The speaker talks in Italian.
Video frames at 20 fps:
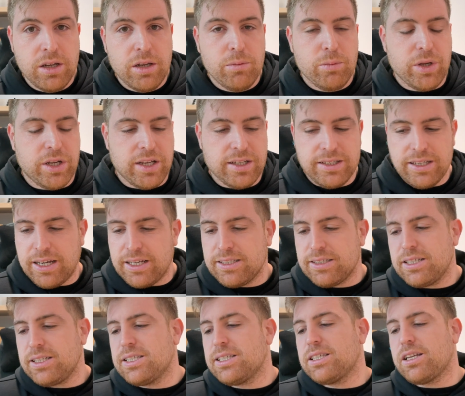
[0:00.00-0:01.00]
perché se la
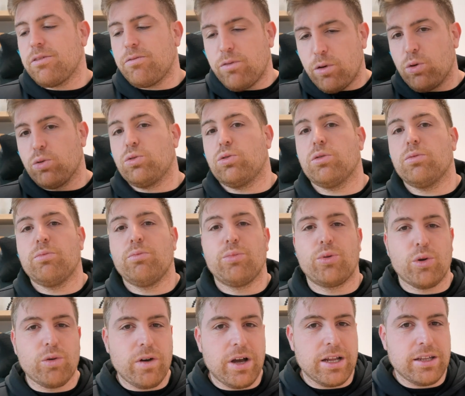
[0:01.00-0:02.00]
stessa foto
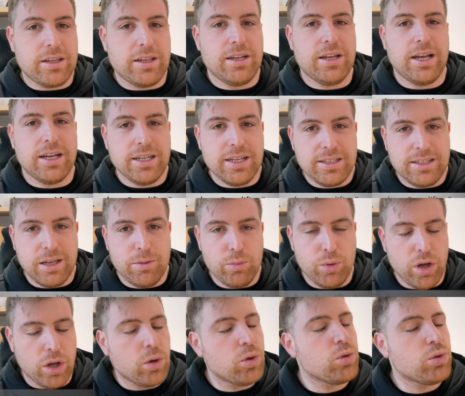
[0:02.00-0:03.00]
provate ad
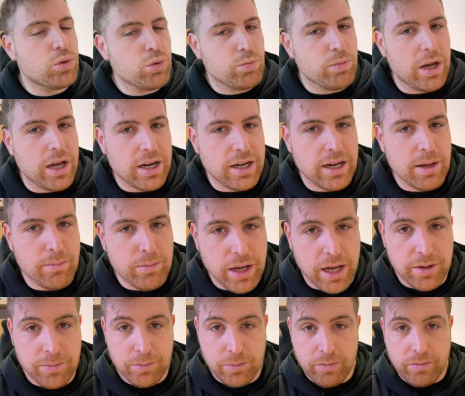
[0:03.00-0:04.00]
esempio a non zoomarla
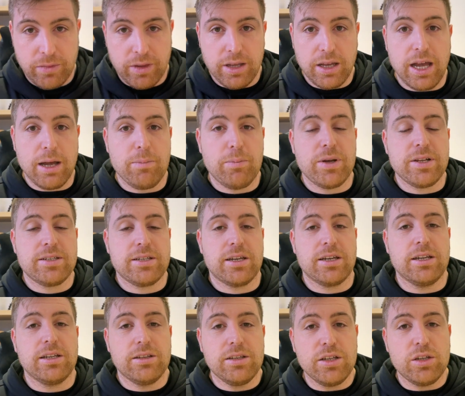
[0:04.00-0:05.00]
ma a passare
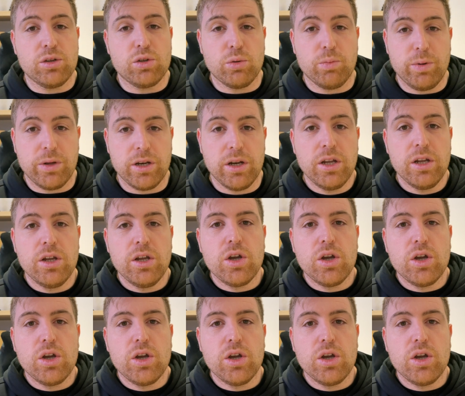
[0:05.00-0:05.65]
il dito per